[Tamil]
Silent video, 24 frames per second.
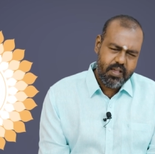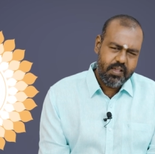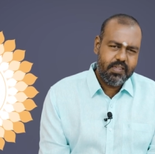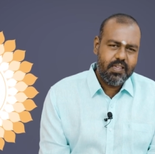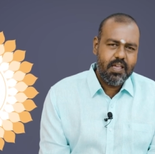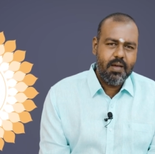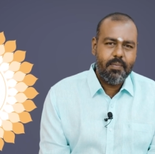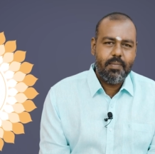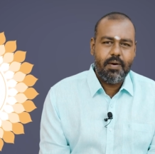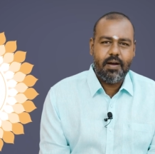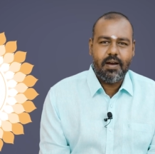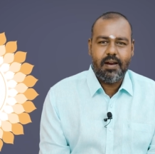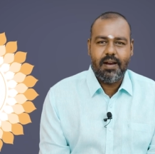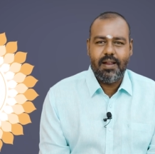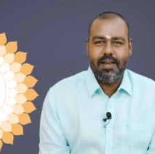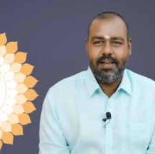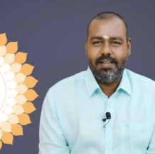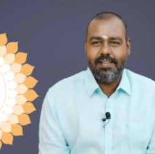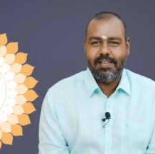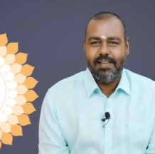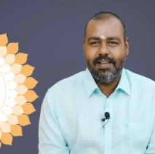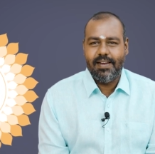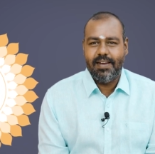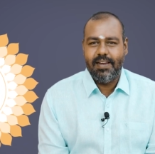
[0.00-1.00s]
ஈஸியாக
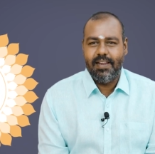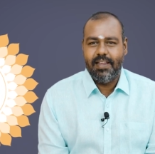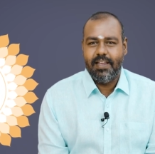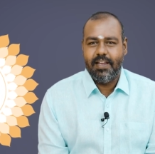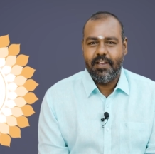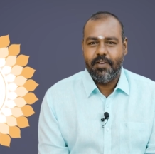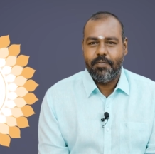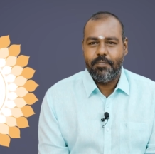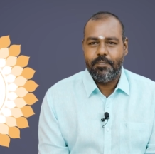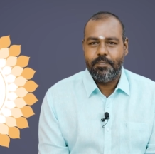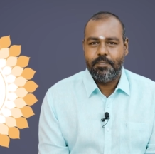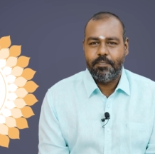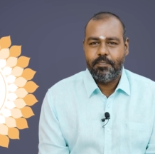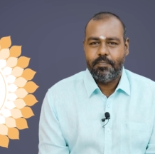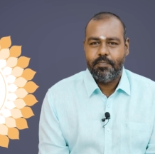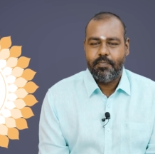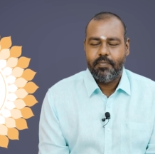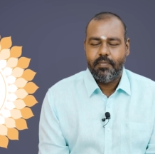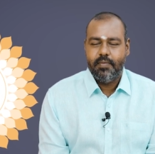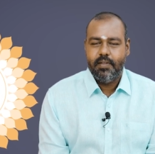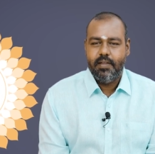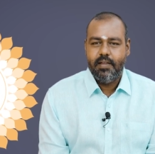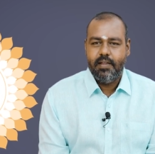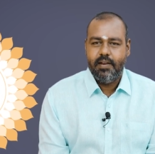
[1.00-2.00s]
பார்க்கலாங்க சார் நீங்கள்
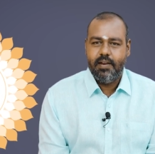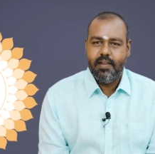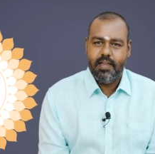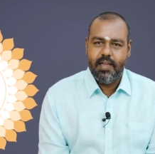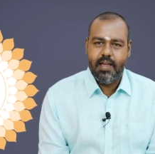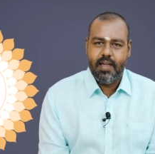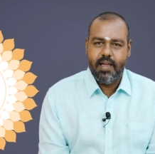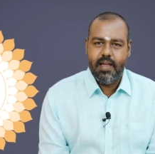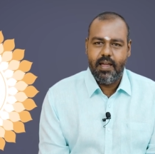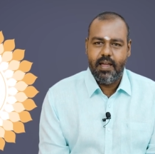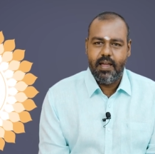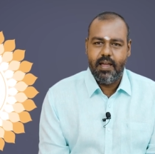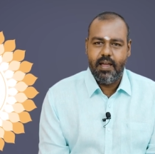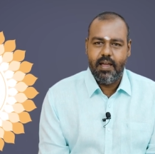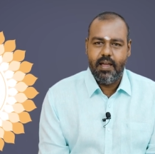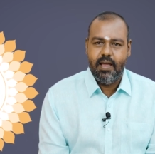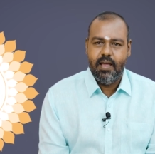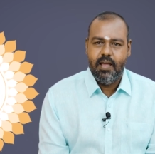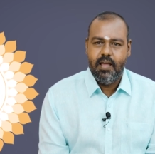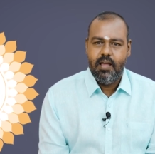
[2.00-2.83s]
நீங்கள்